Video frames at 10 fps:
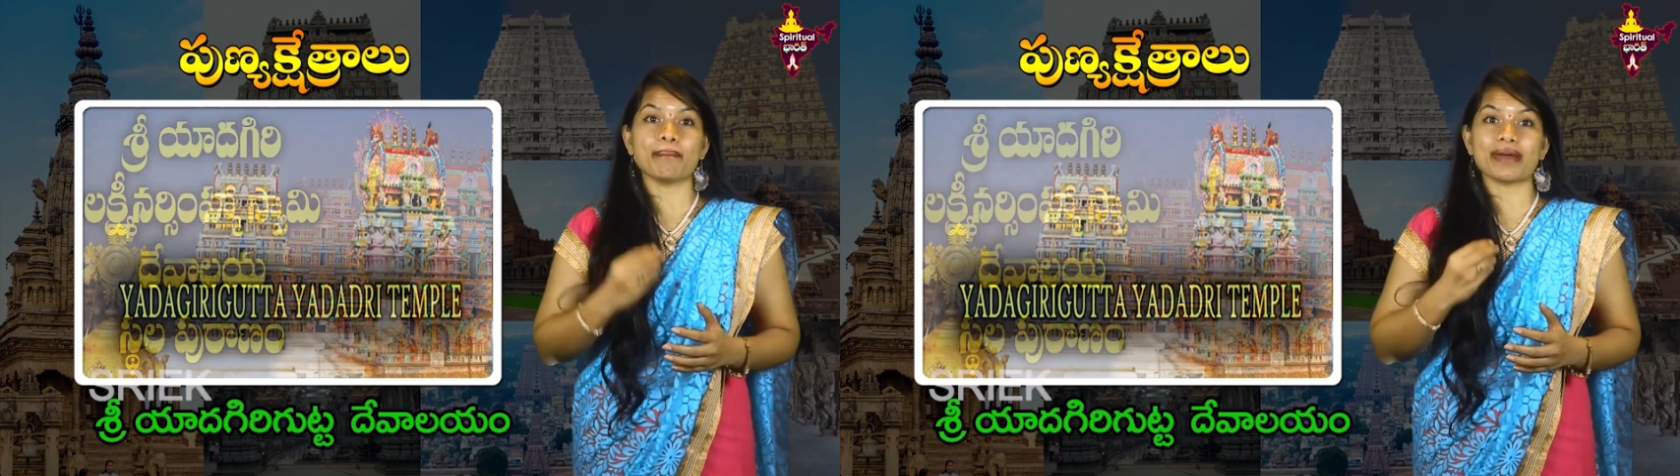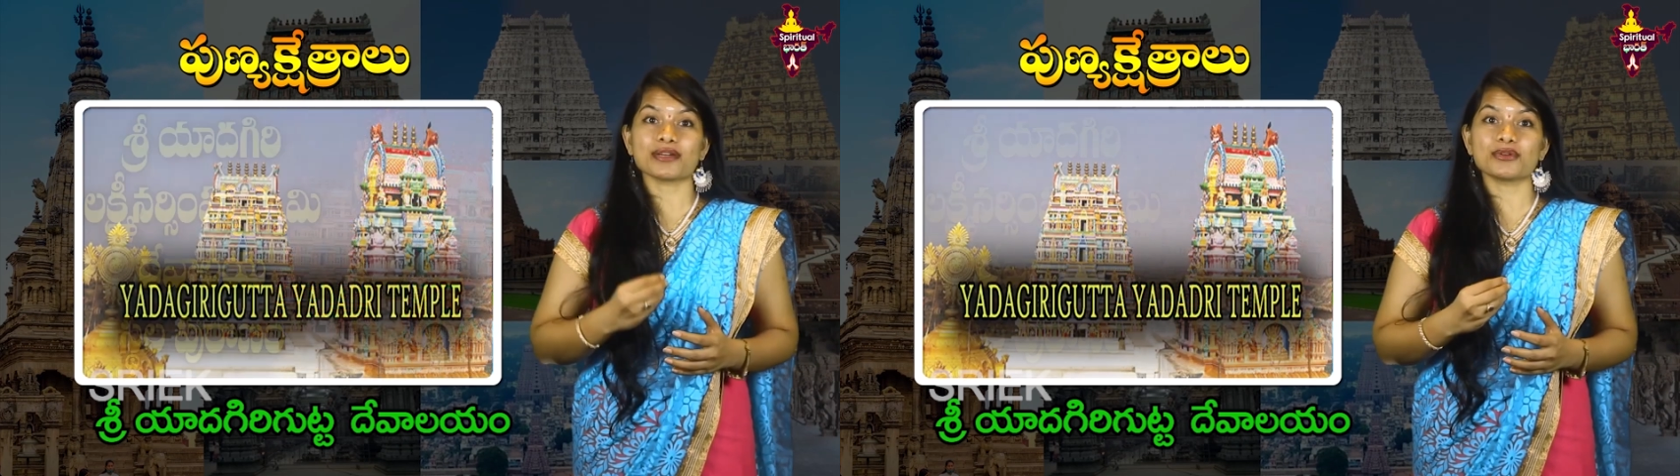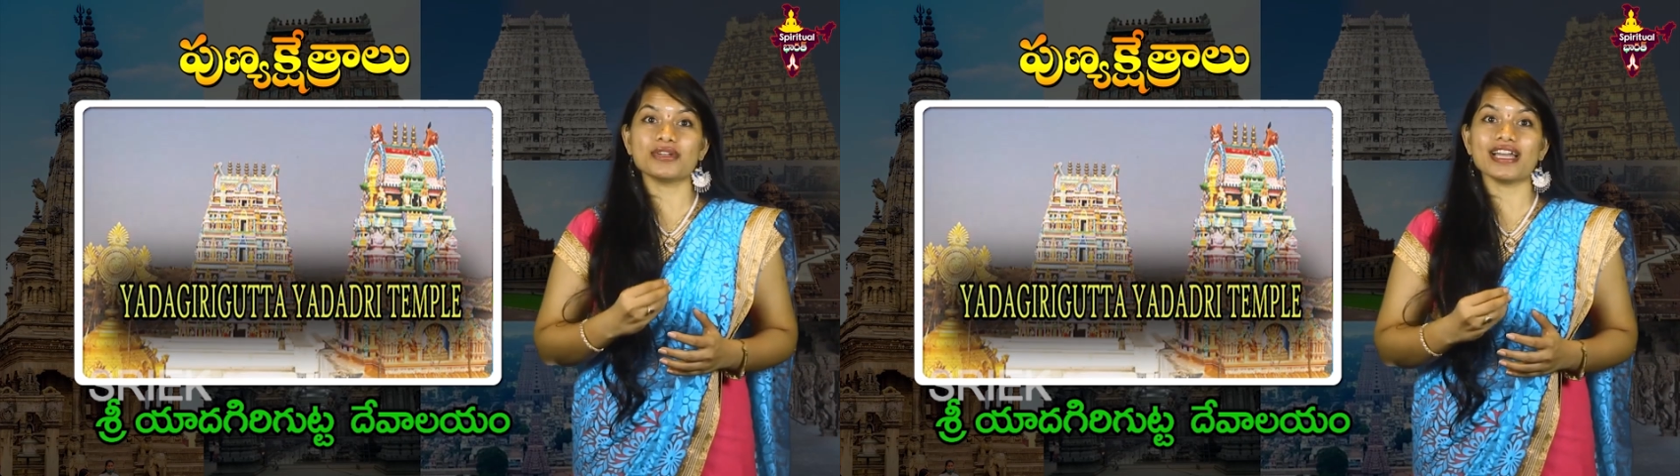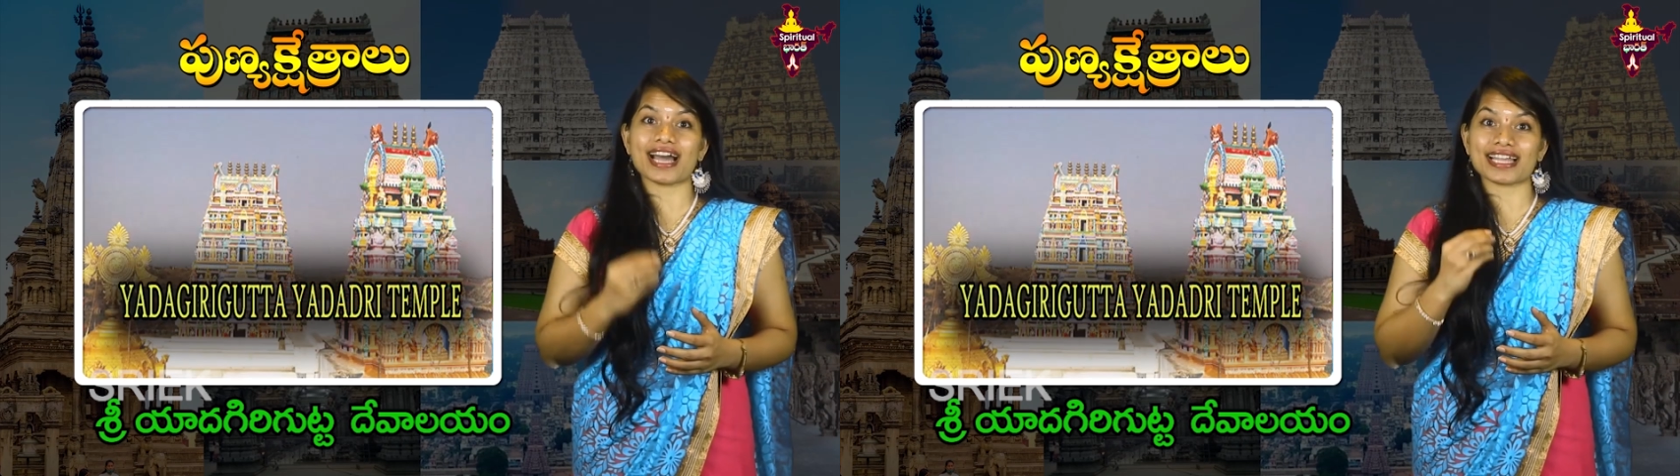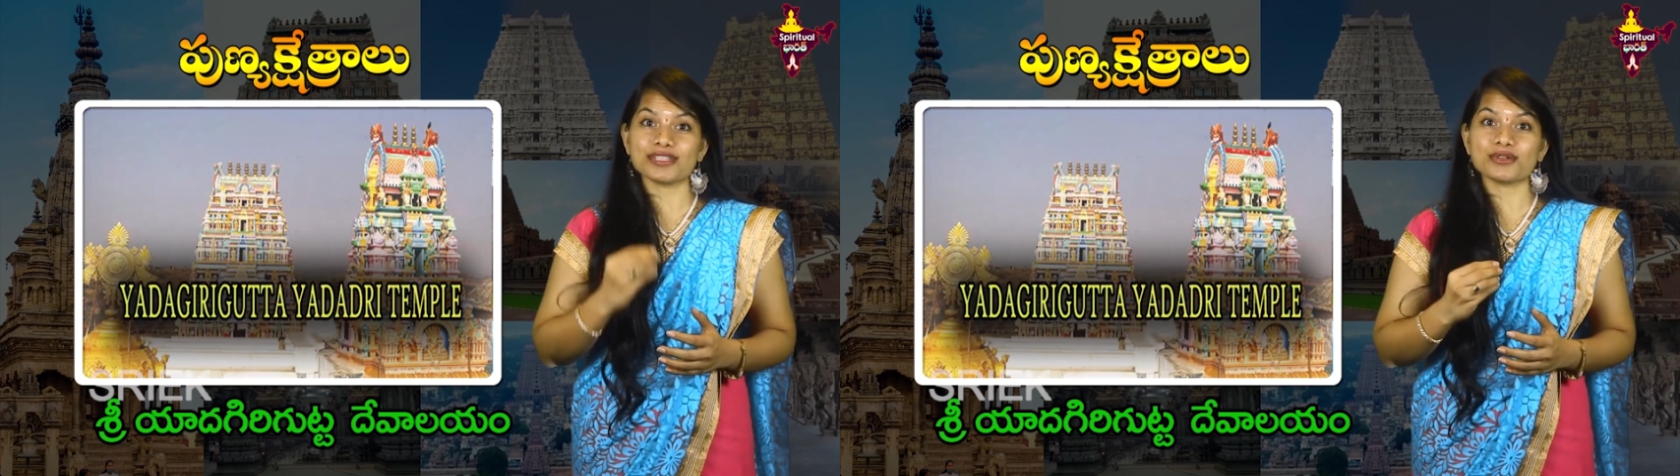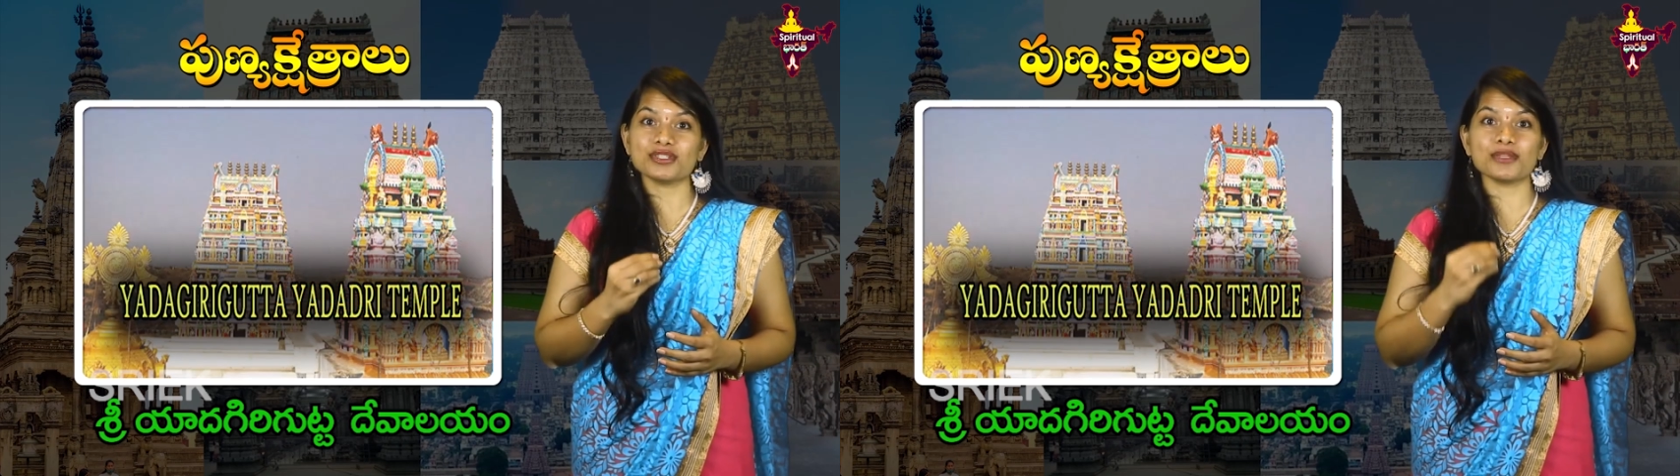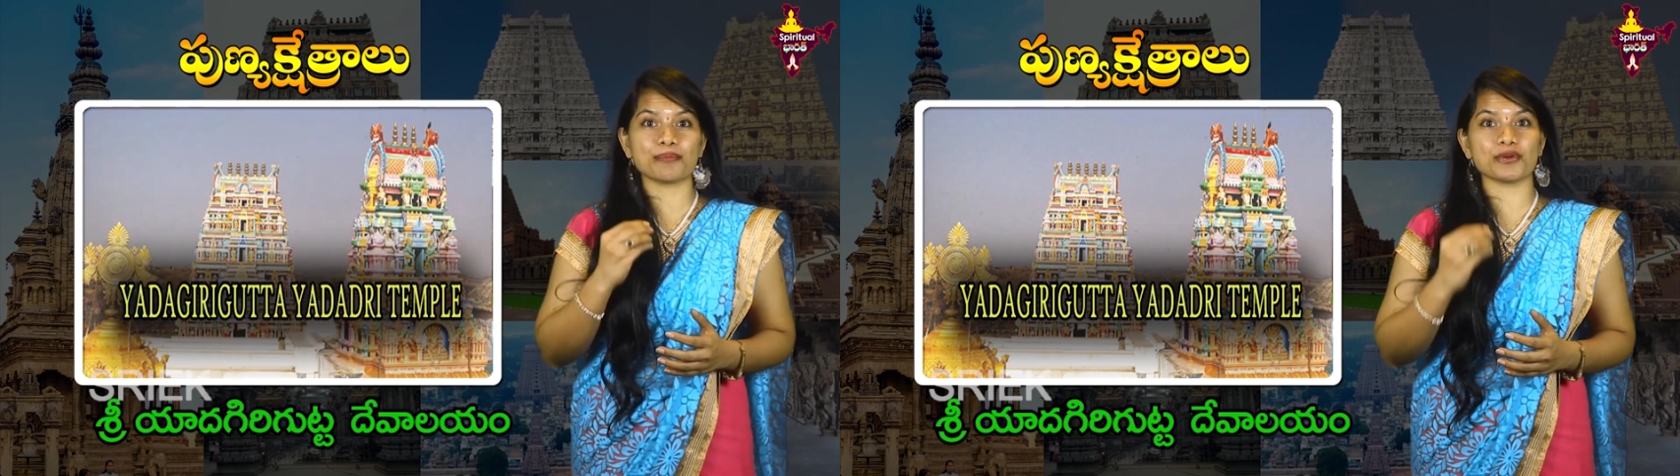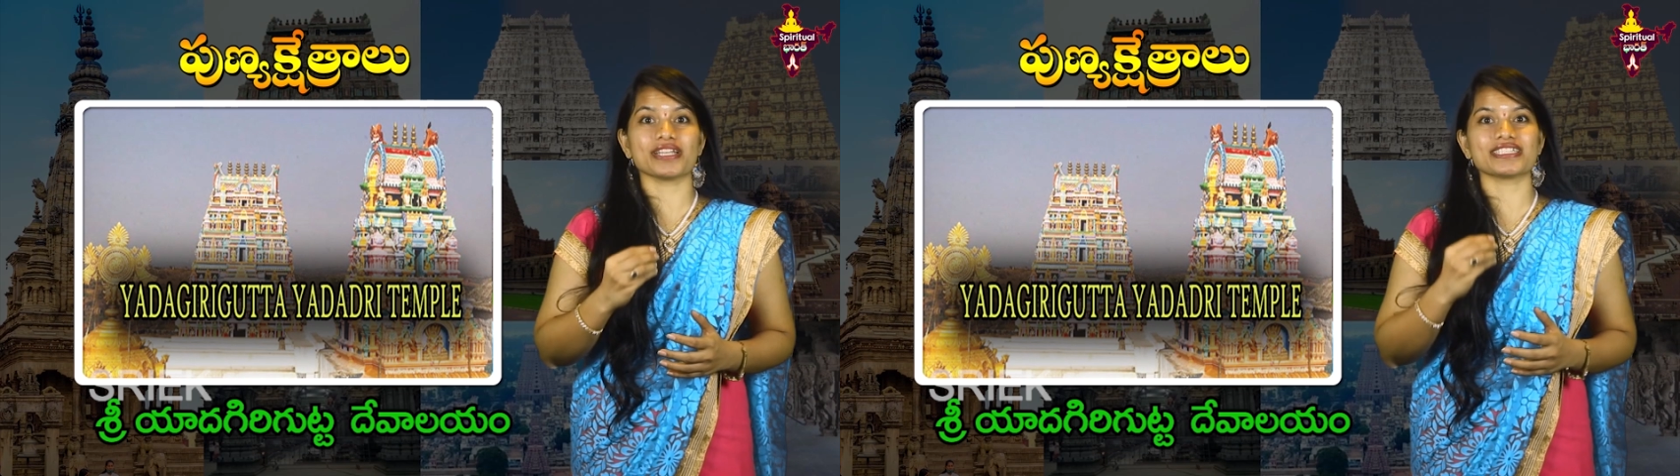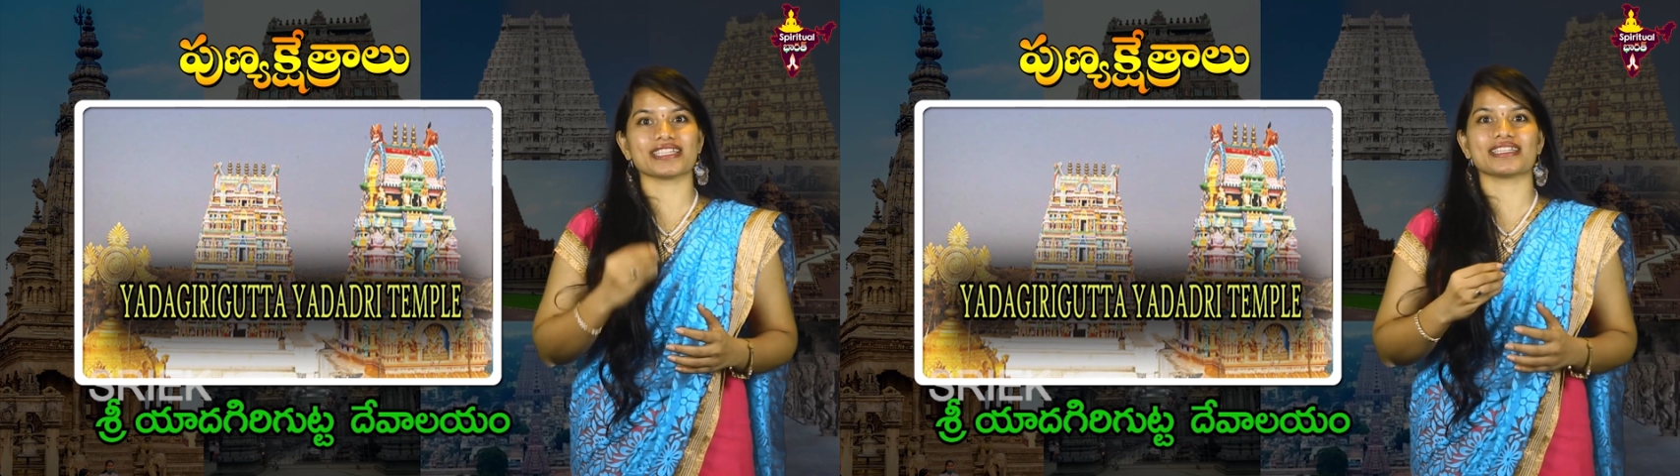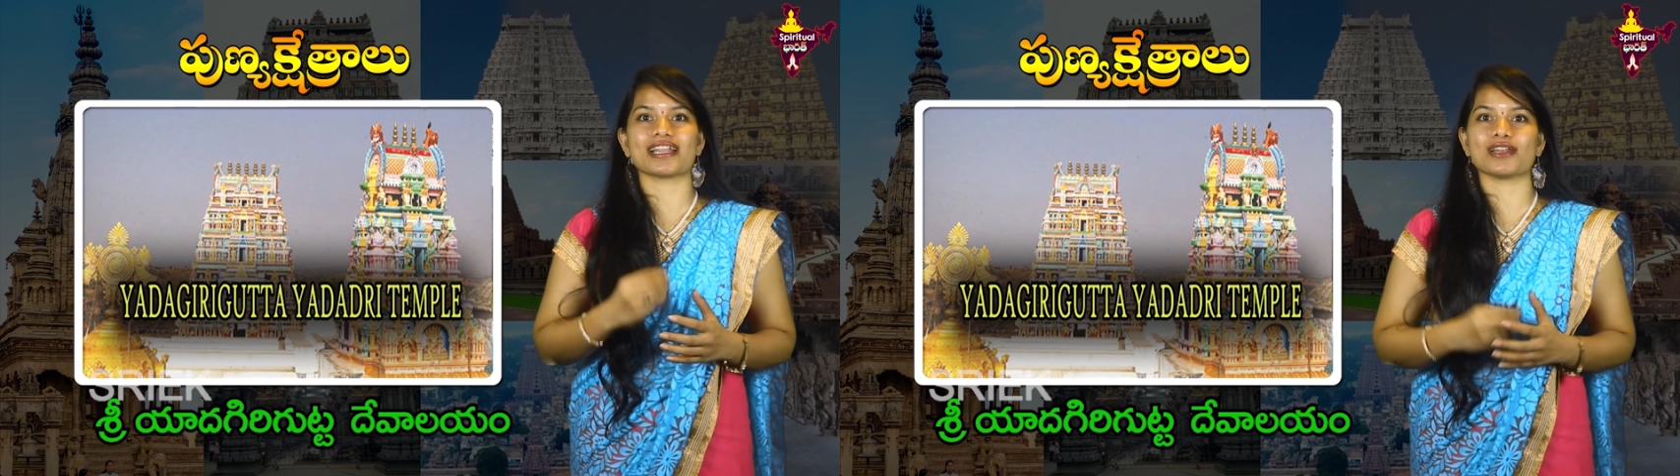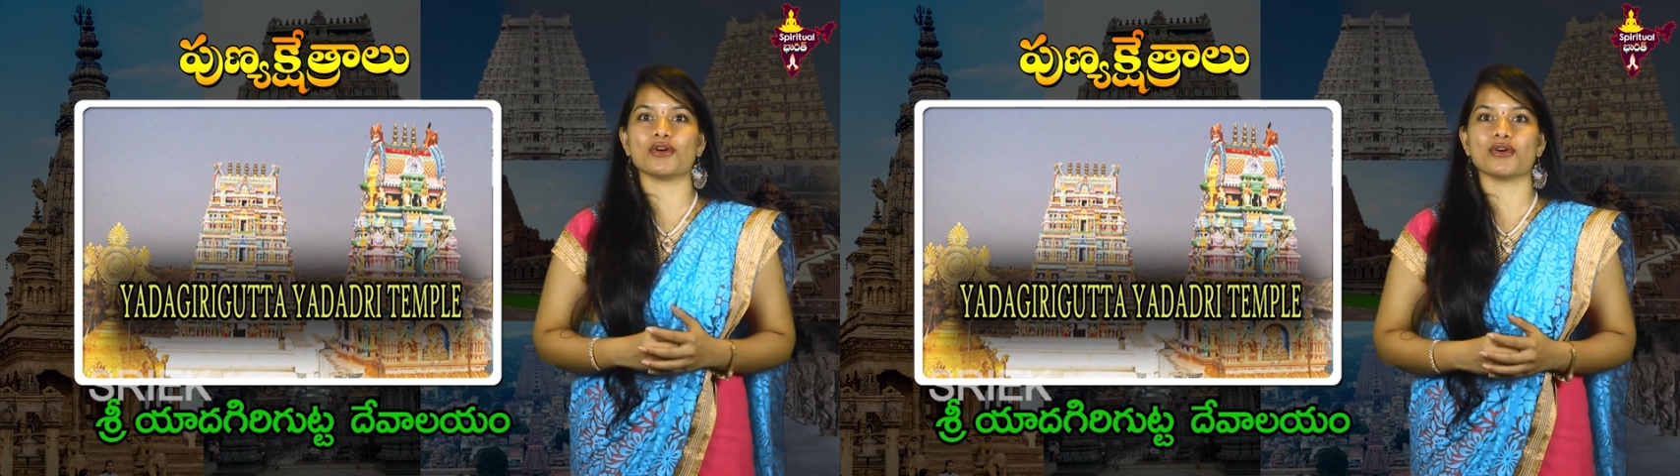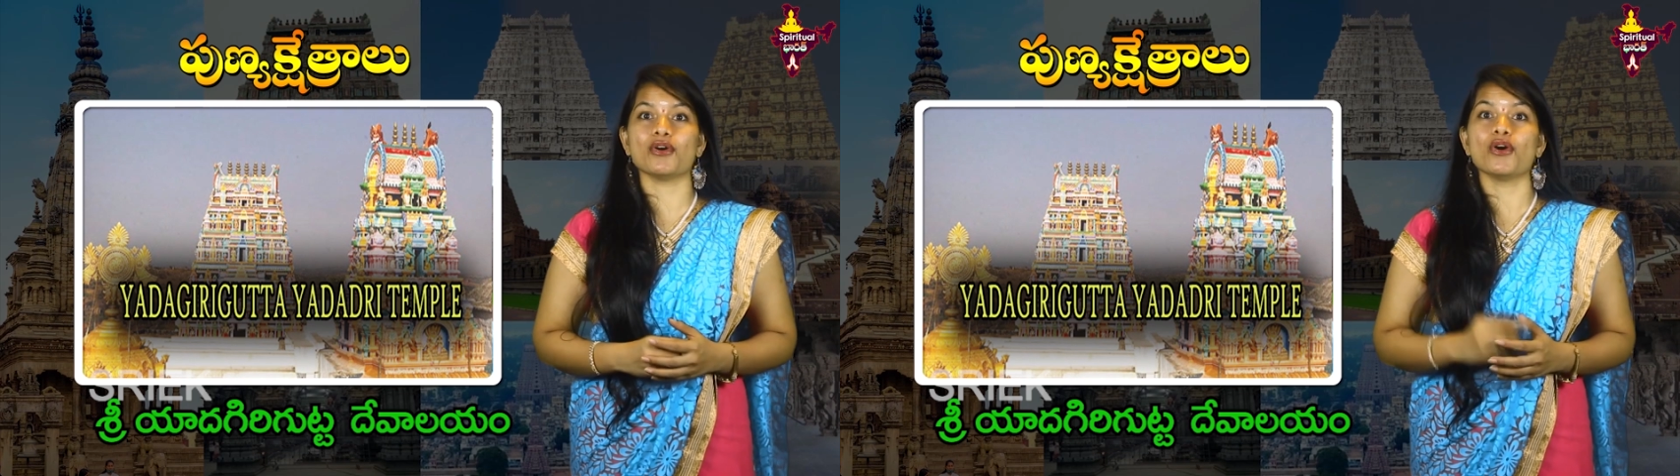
మనకున్న అతి కొద్ది పుణ్యక్షేత్రాల్లో